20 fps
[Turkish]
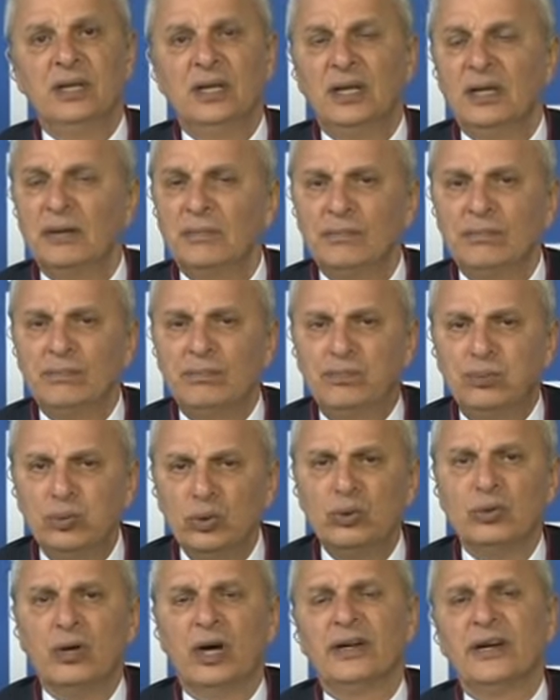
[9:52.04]

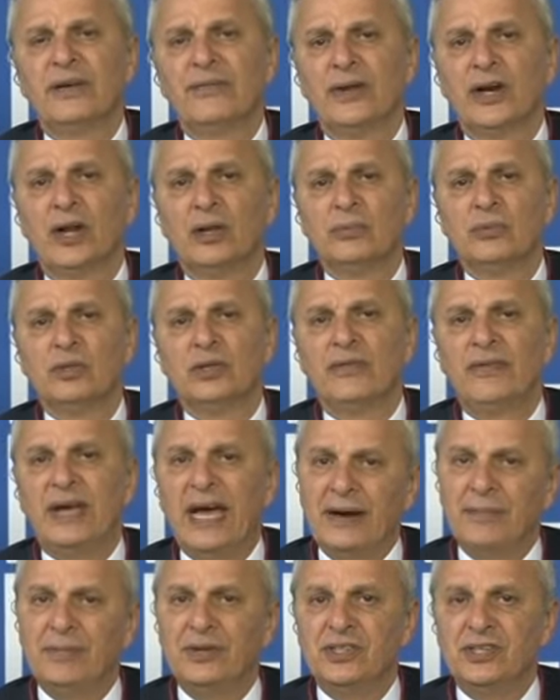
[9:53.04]
bu referandumda
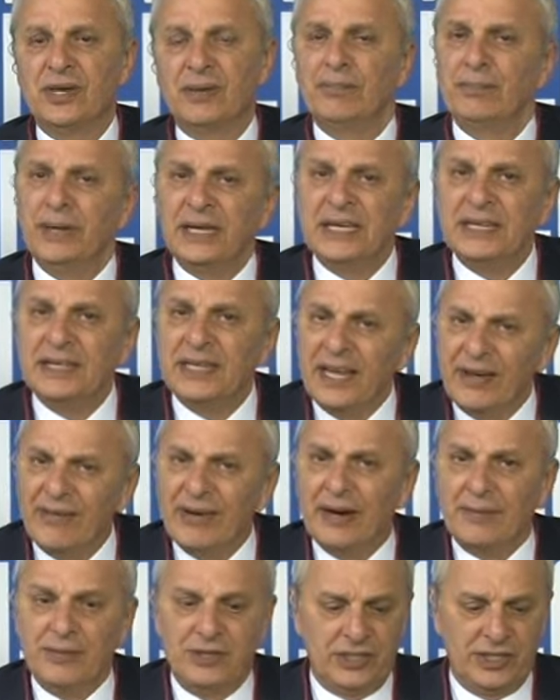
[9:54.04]
vermeyeceğim. Peki niye
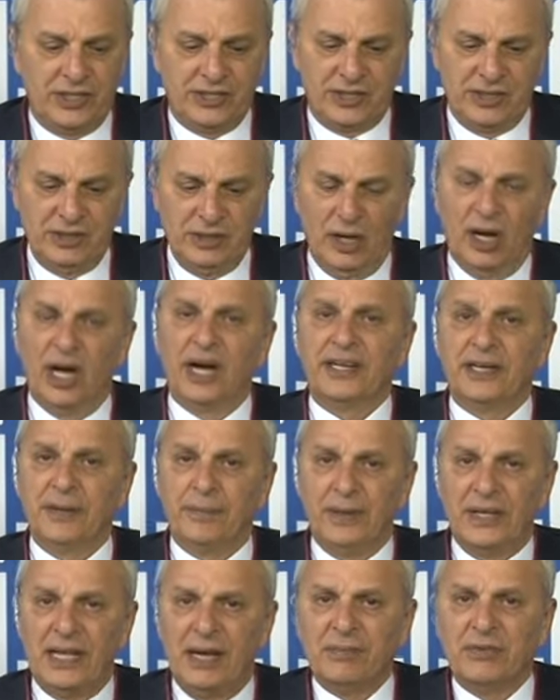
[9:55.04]
vermeyeceksin?
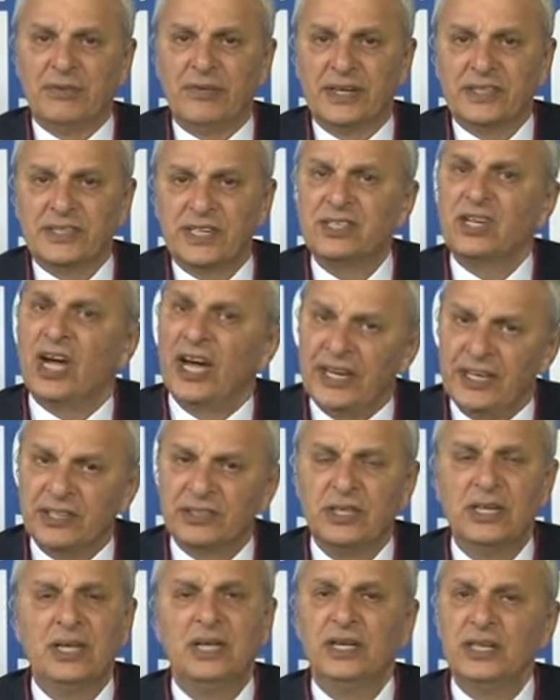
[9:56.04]
AKP'den mi vazgeçtin? Hayır.
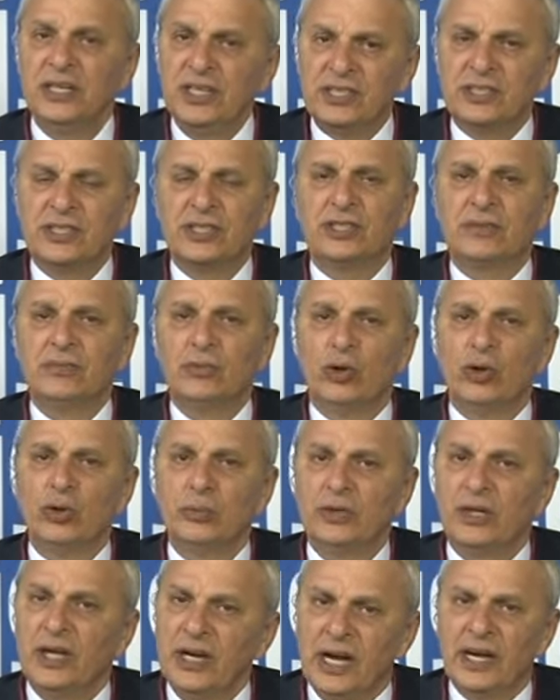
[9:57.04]
İlk seçimde
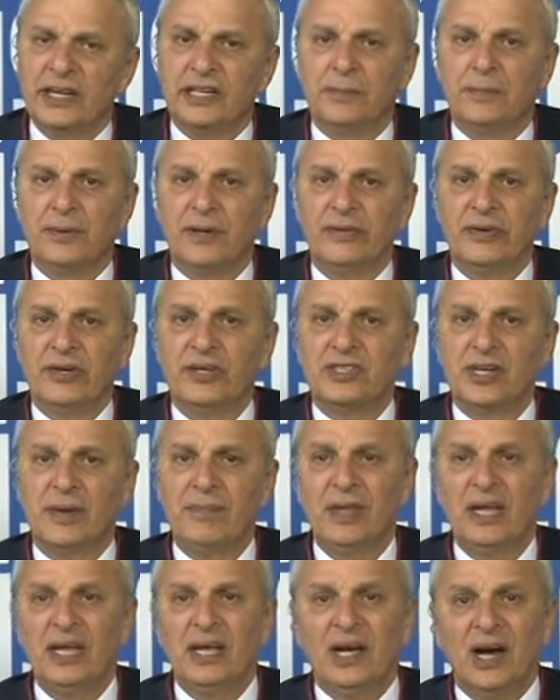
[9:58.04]
oyumu gene AKP'ye vereceğim.
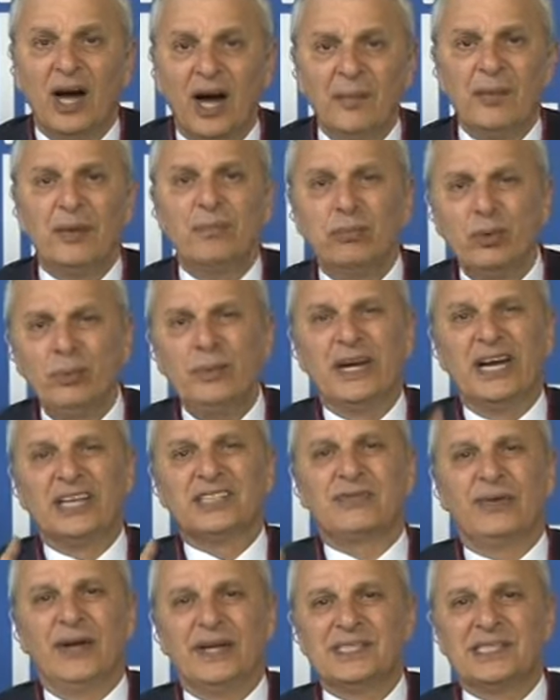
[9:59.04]
Ama bu biraz
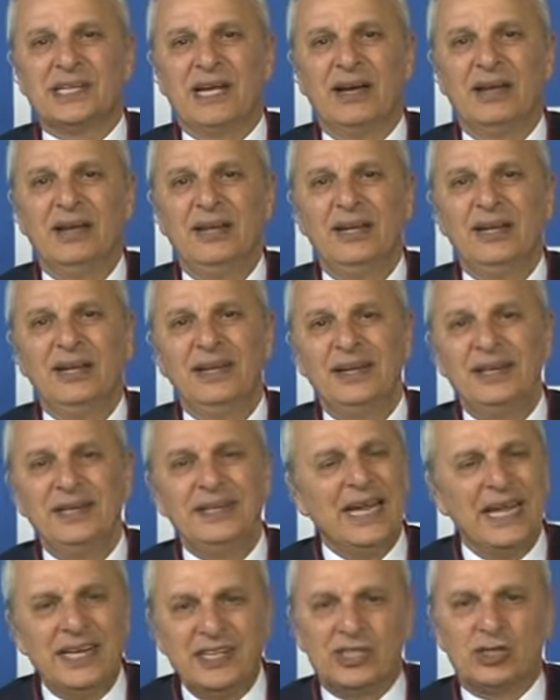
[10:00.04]
fazla.
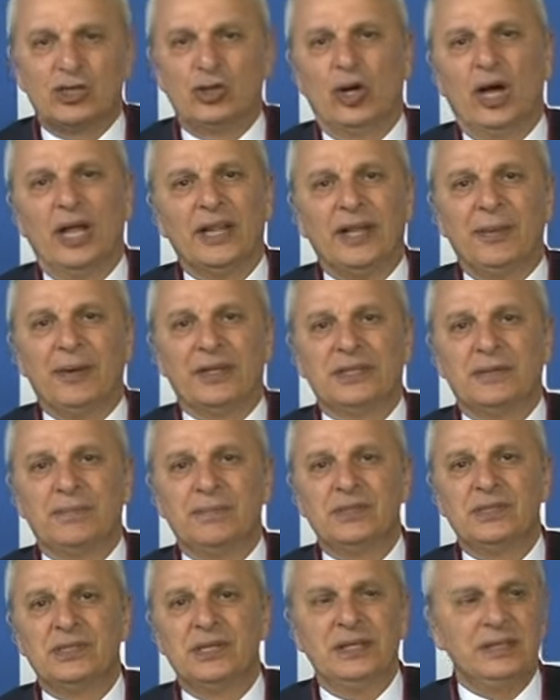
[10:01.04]
Ne istiyor anlamadık
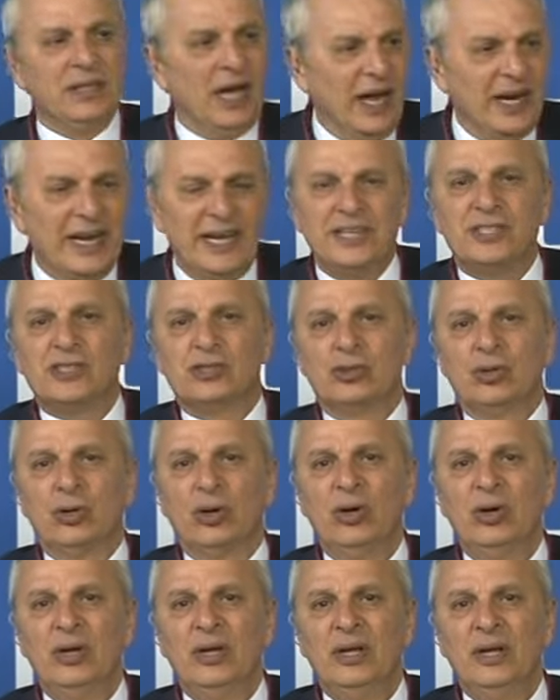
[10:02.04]
biz de. Daha ne istiyor?
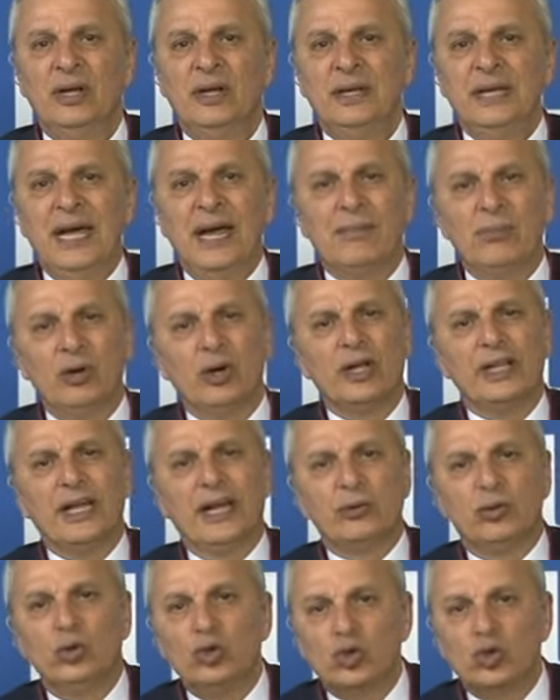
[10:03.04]
Yani bu kadar güç